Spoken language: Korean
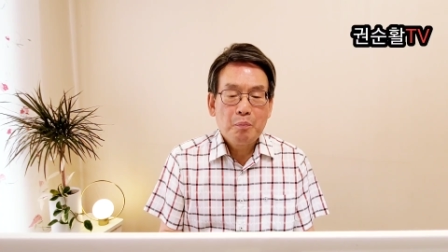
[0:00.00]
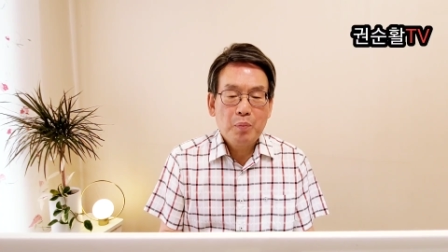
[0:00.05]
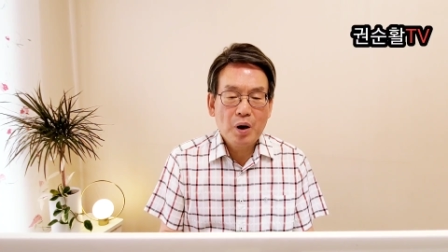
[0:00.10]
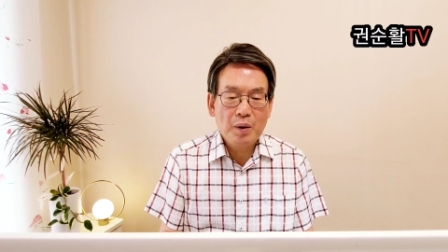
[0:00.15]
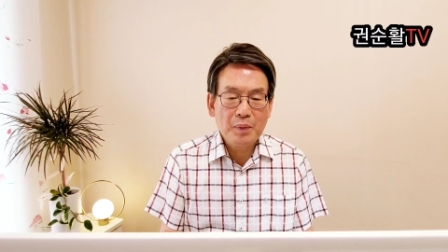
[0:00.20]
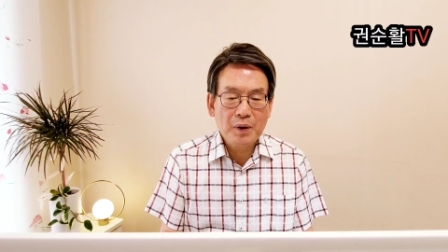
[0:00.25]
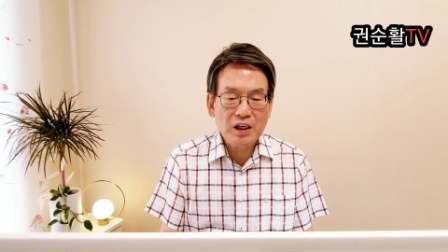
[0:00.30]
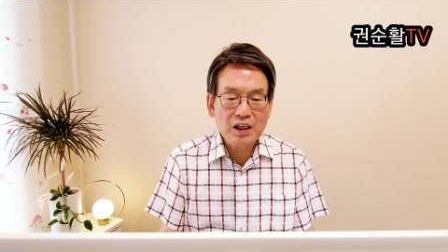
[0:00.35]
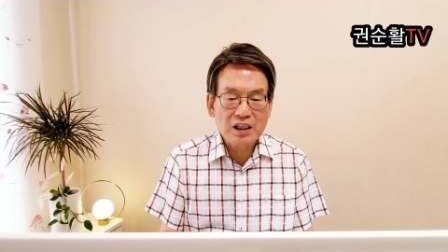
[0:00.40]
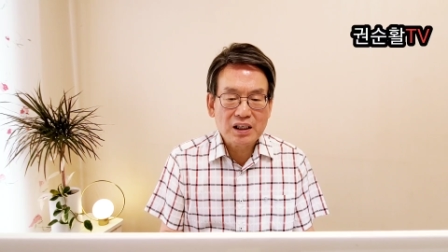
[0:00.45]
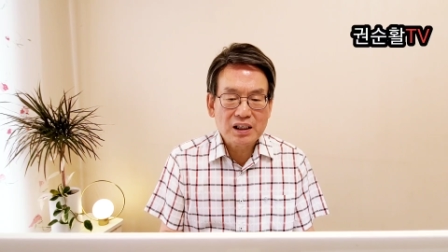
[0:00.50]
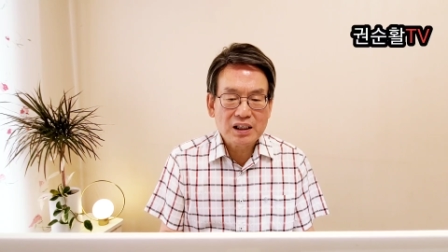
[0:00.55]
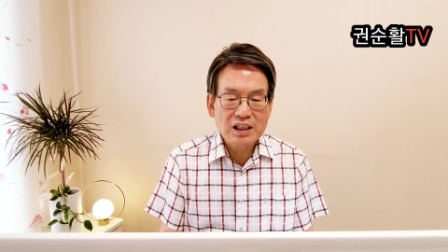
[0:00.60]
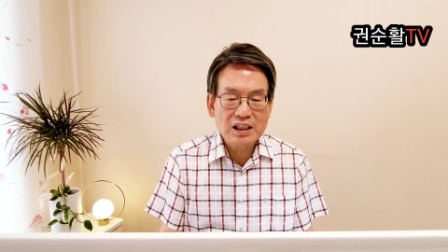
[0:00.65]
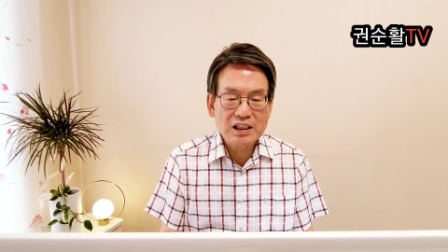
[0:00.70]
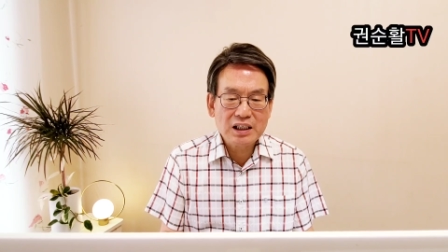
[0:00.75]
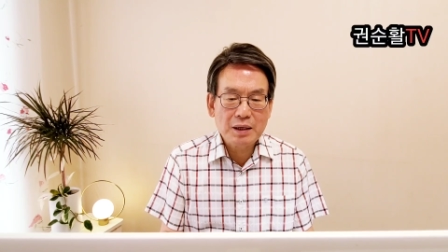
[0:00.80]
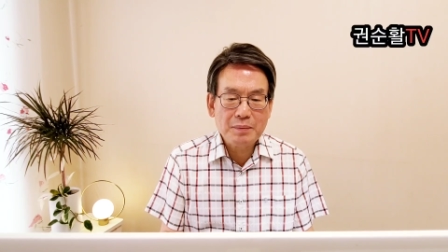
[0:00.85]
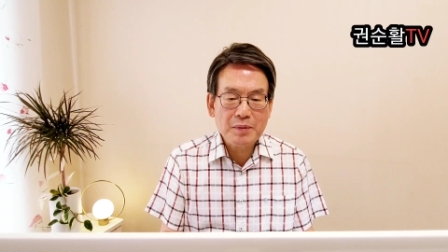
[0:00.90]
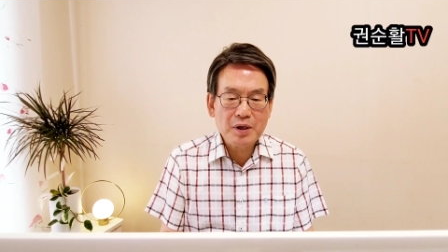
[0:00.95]
법원이
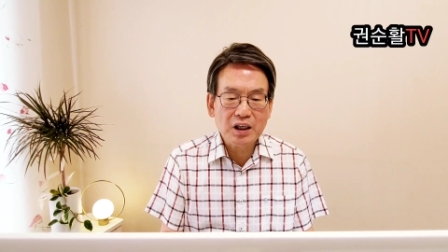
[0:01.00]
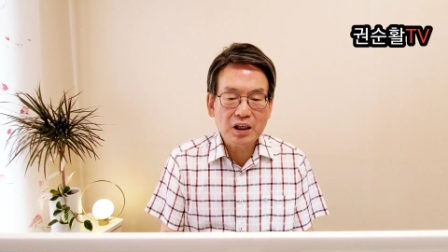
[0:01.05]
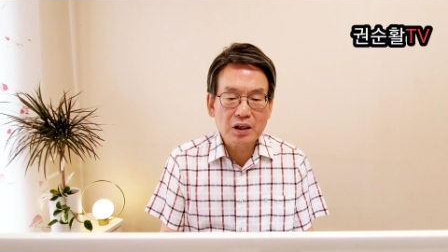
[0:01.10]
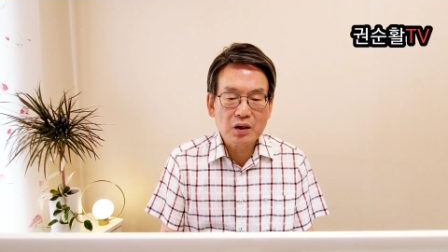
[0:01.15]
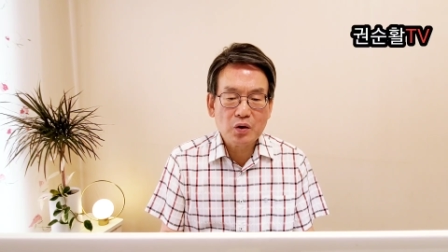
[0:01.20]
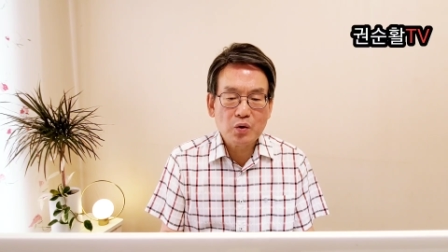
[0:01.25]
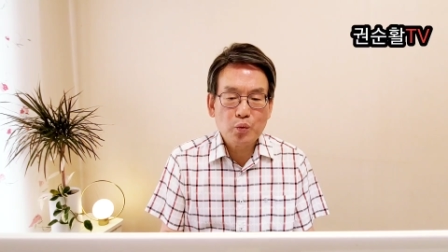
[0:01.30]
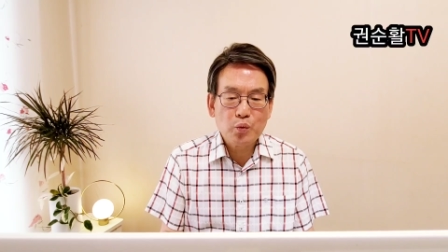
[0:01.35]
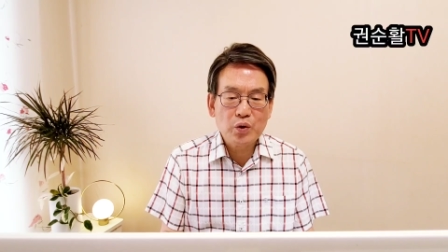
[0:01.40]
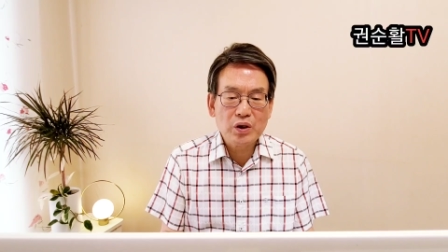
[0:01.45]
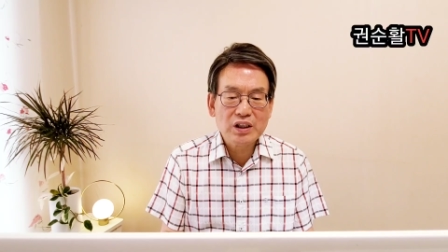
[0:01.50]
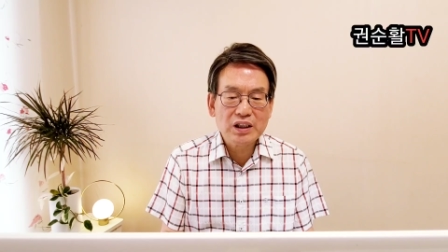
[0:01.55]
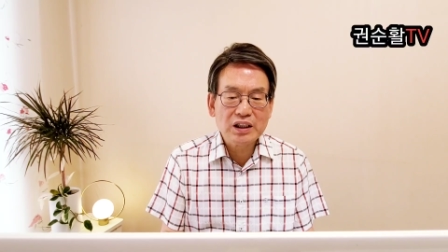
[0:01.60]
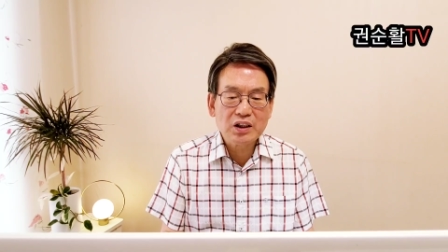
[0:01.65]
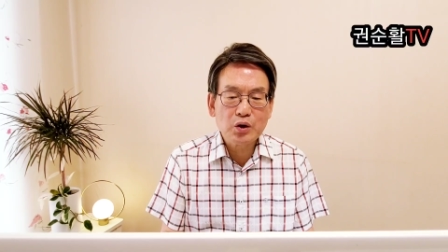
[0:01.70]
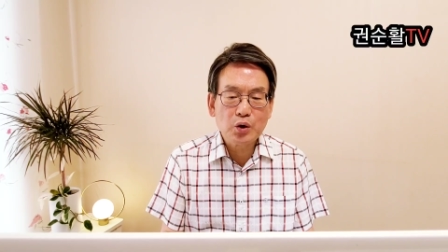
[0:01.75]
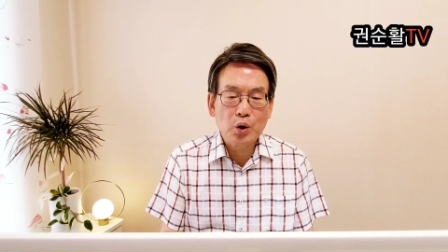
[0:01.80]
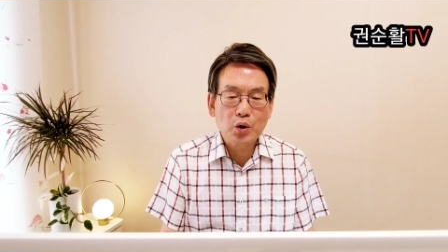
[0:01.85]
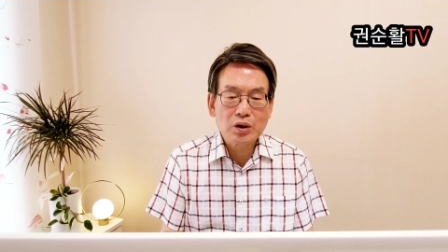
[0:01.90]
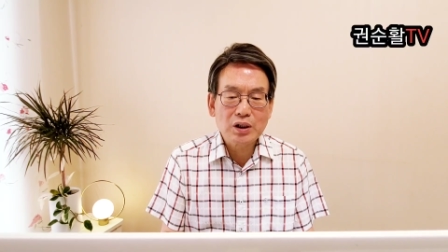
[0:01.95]
이재명의
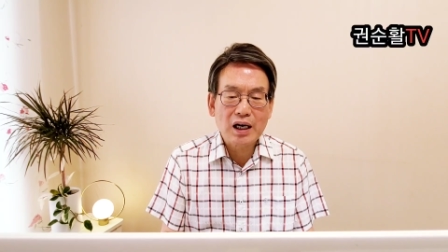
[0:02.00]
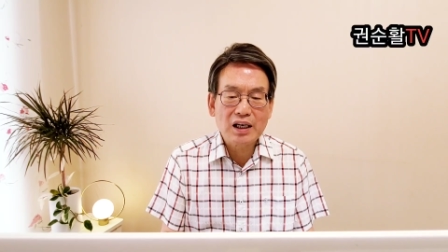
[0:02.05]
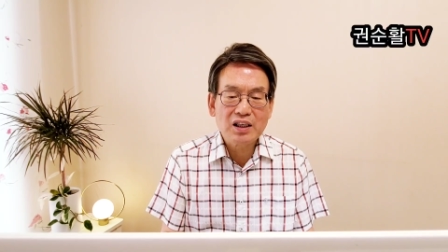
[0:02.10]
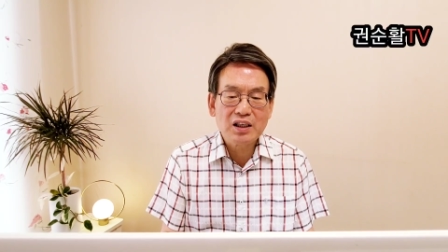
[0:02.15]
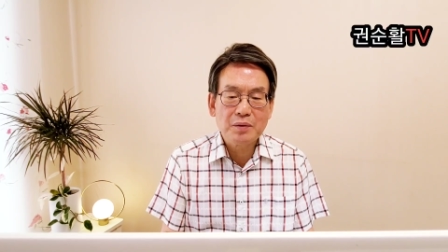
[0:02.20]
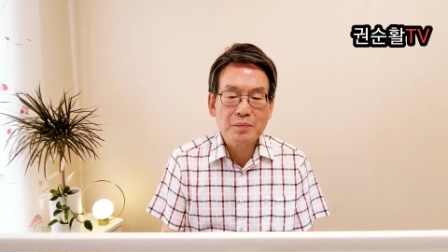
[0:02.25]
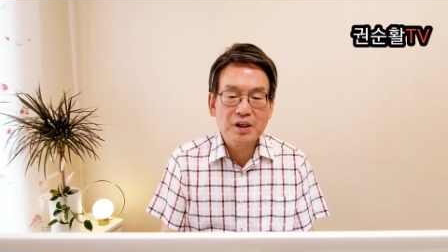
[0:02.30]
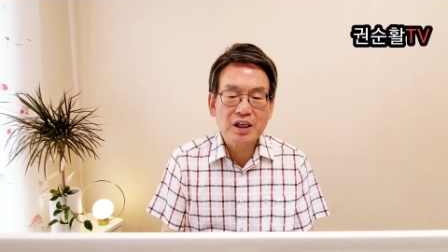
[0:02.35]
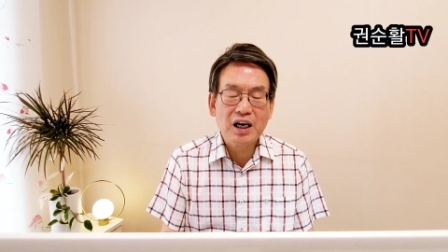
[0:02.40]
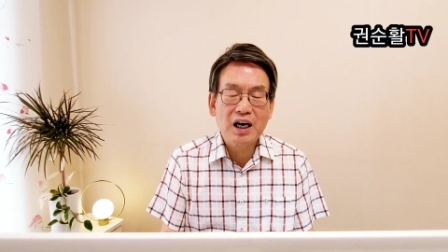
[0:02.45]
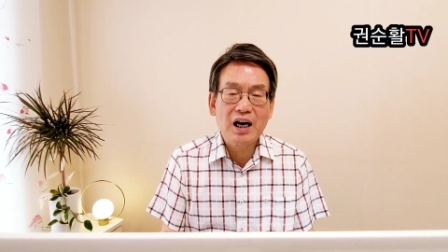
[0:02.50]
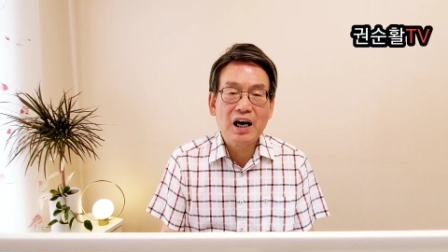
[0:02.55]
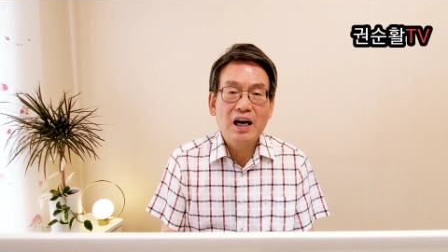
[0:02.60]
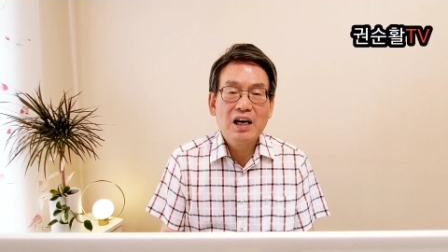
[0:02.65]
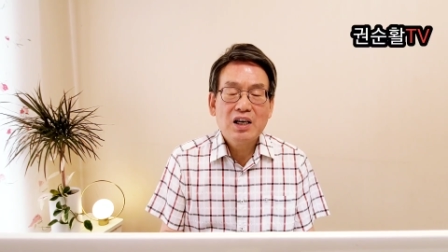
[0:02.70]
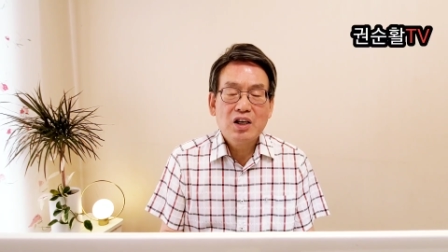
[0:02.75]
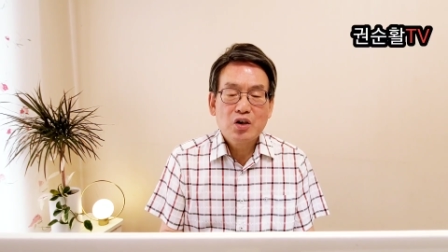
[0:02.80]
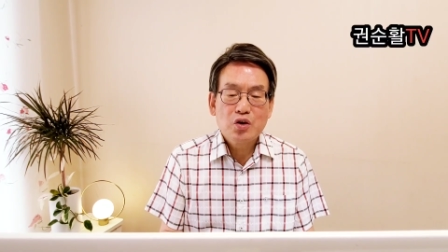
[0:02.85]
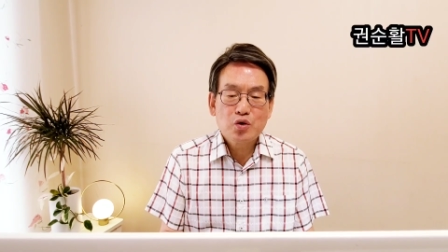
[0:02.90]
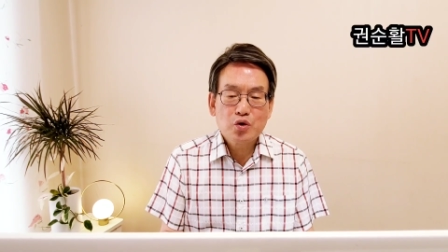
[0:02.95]
위증교사 혐의가